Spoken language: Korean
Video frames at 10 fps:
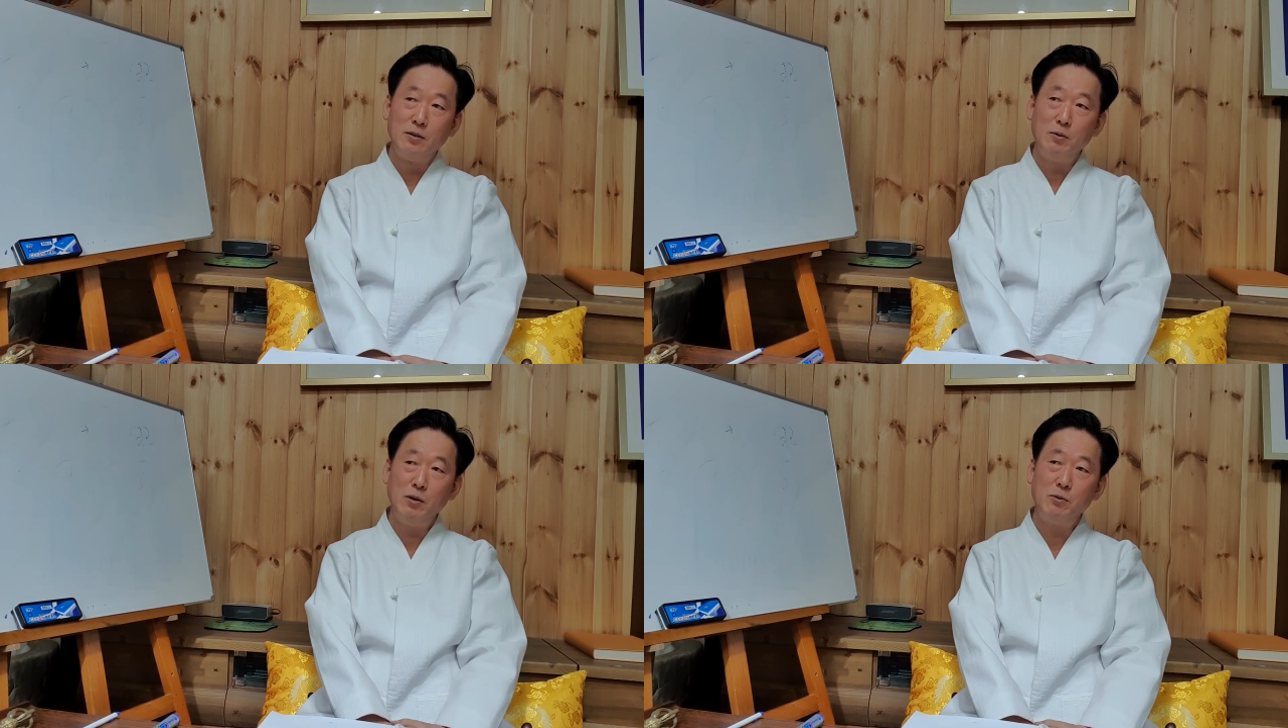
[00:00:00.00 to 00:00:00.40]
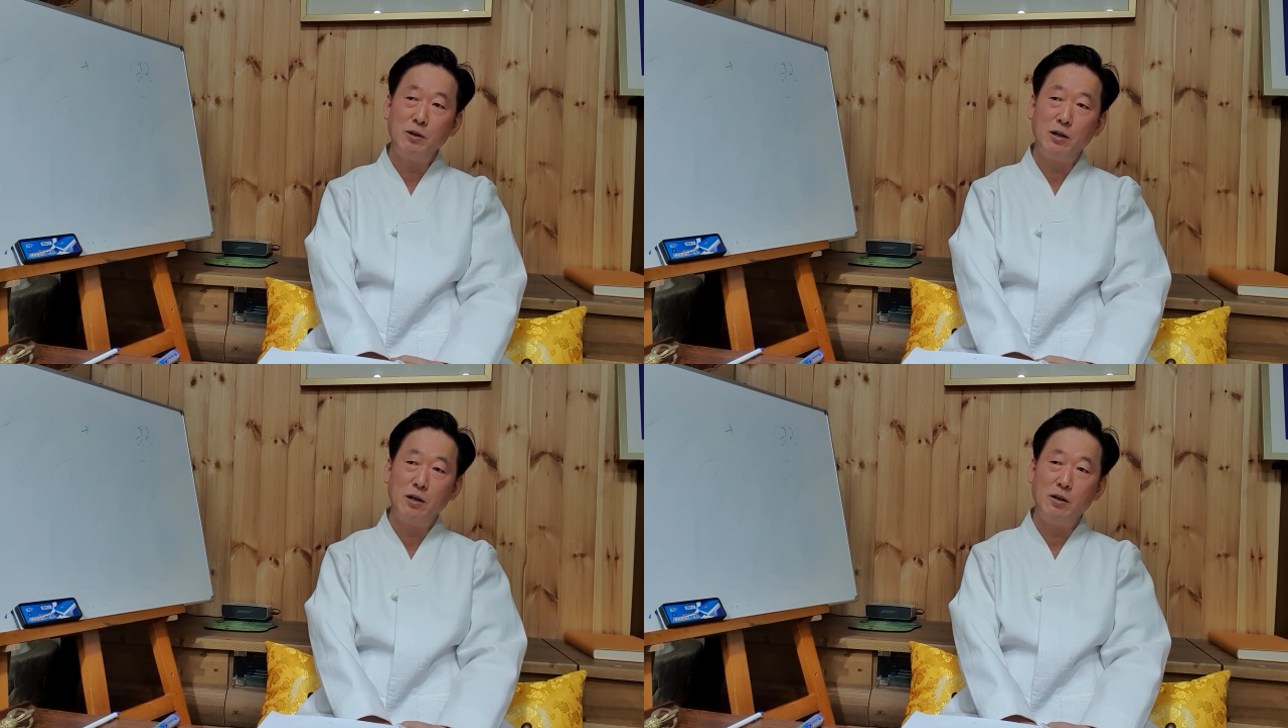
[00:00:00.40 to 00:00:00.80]
왜
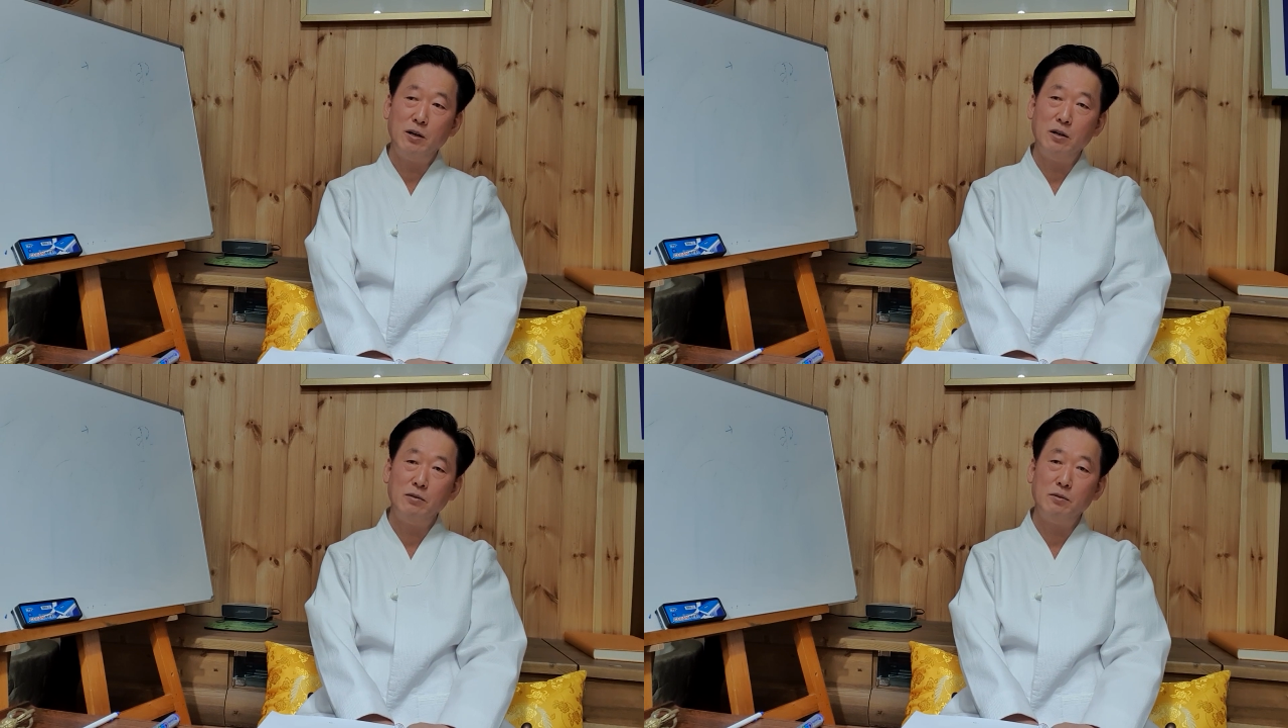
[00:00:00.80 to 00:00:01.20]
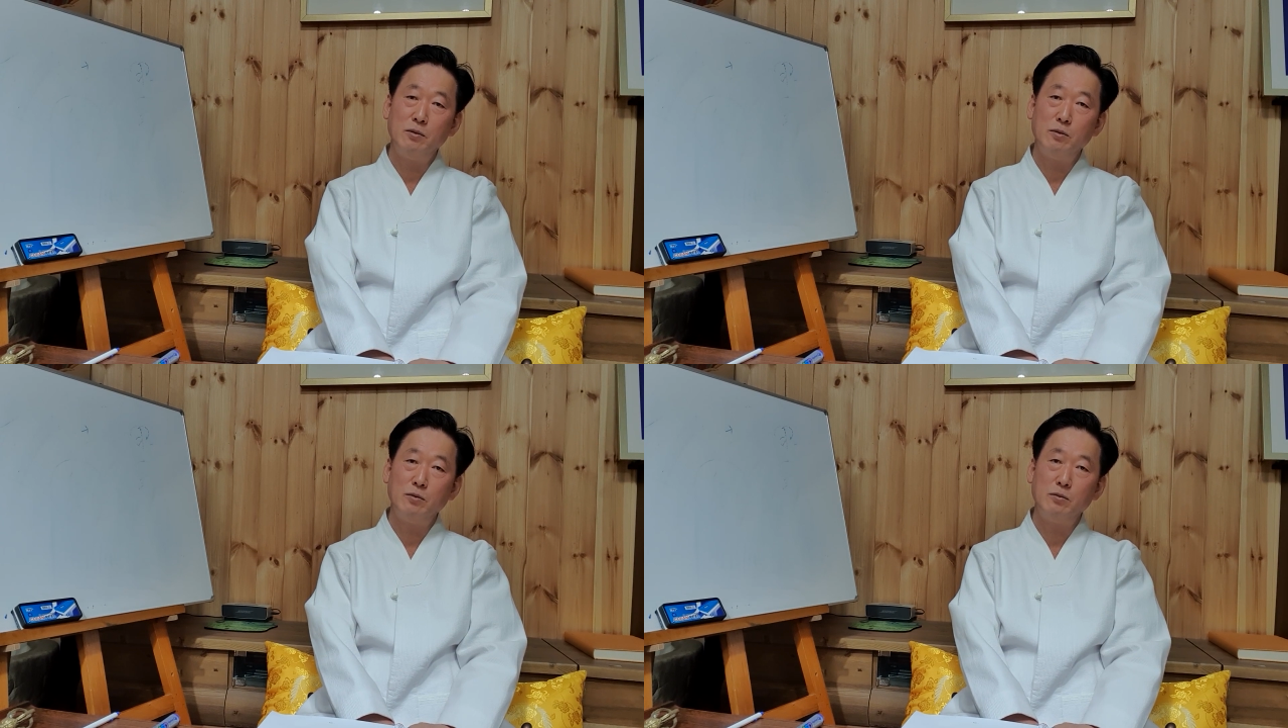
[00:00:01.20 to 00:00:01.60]
우리가
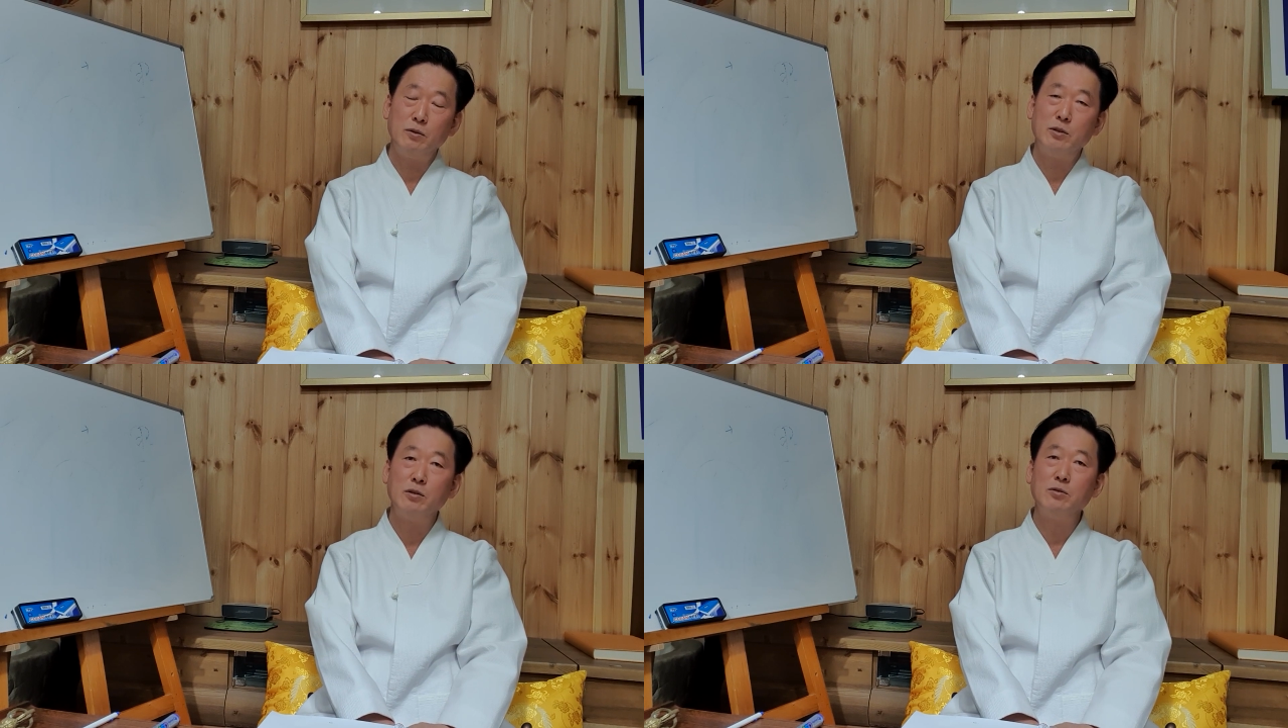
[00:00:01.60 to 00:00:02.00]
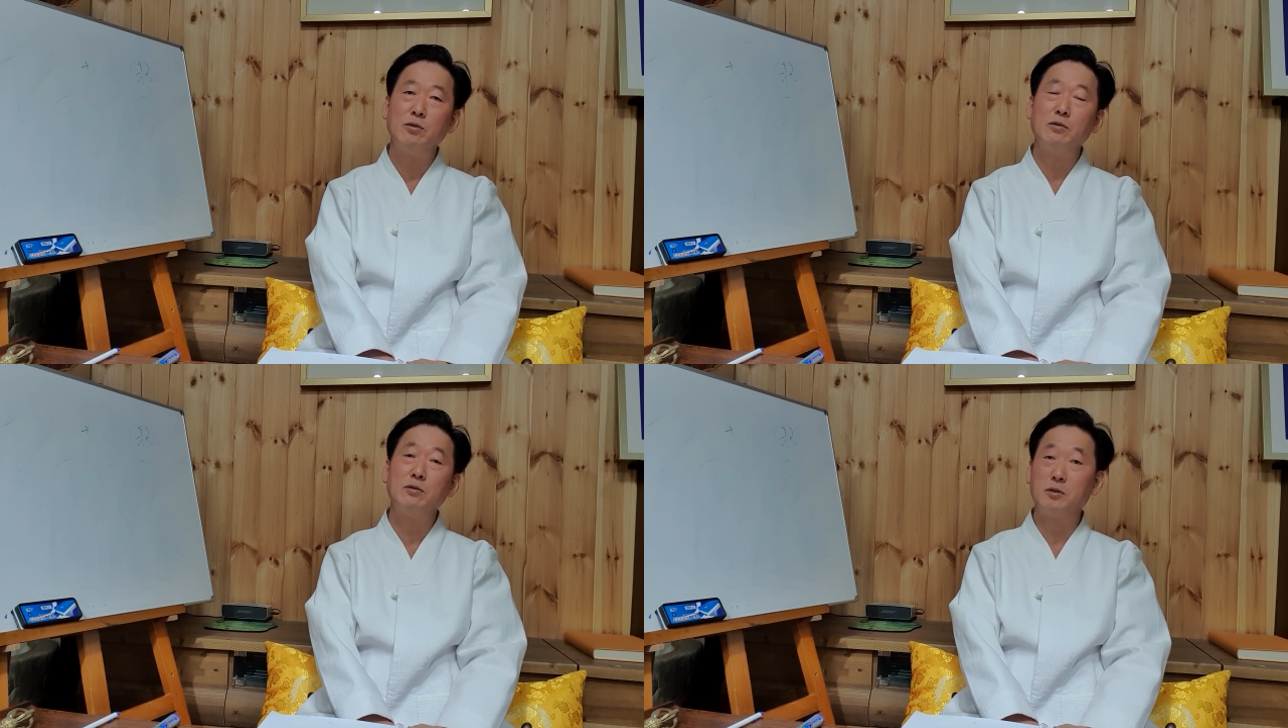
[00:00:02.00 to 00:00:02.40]
우리
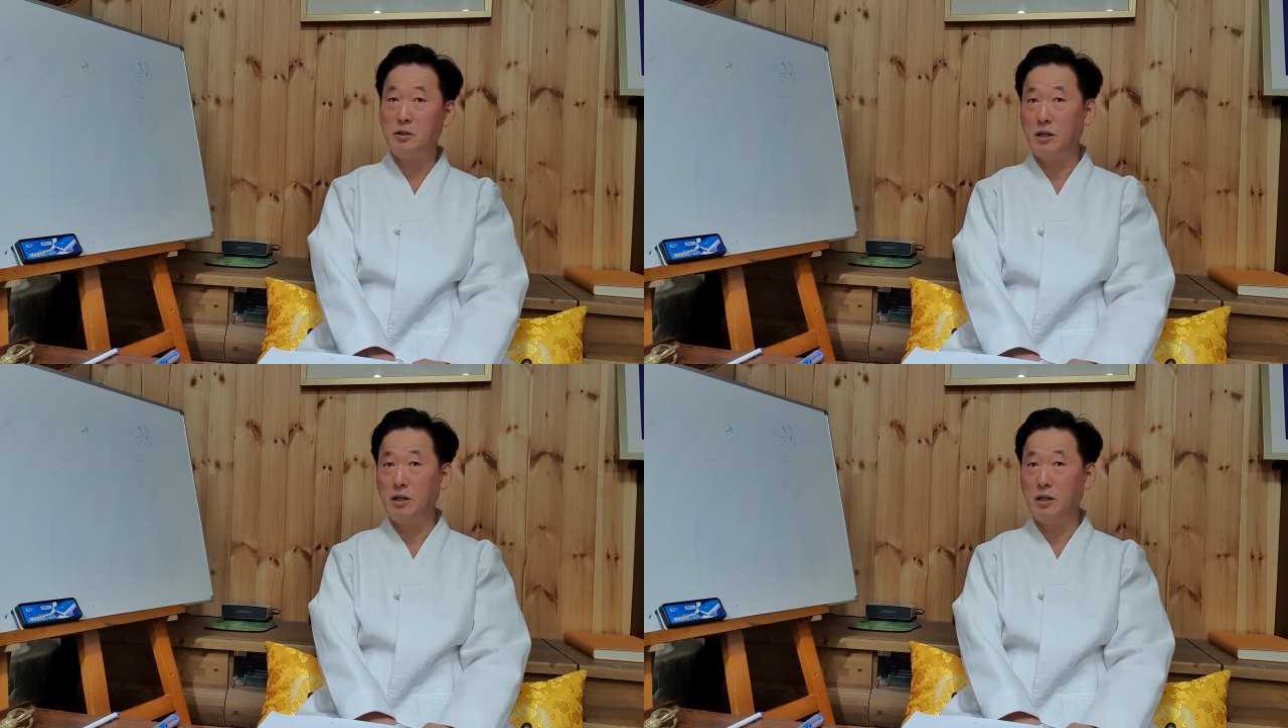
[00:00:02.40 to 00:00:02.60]
전통으로